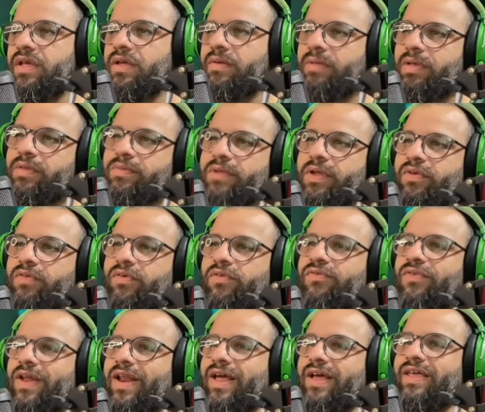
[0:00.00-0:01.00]
Mas, mano, eu vou
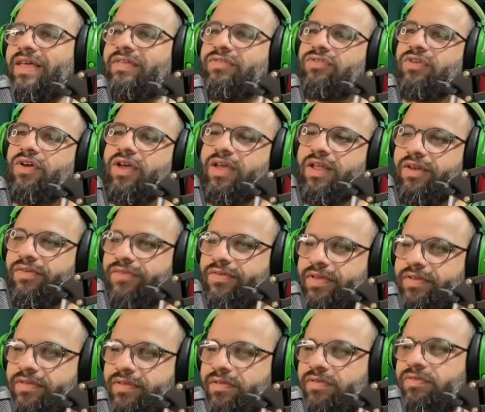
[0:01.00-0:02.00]
falar que só ele
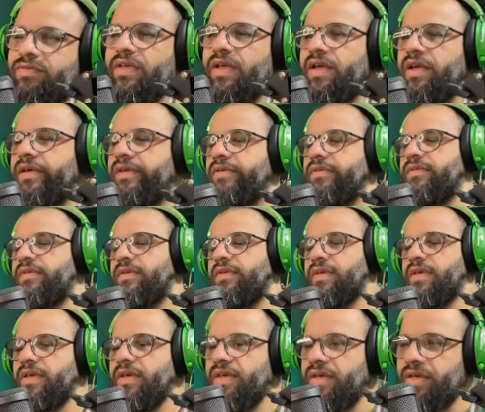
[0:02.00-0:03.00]
faz isso, que é.
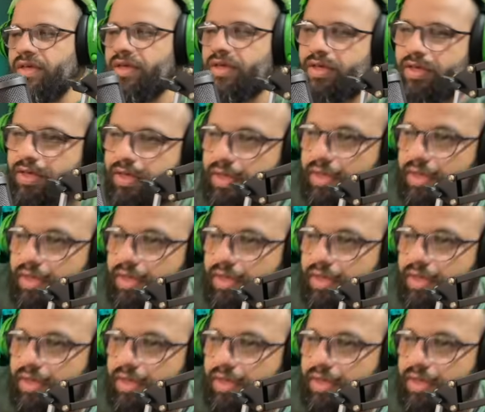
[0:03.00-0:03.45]
que.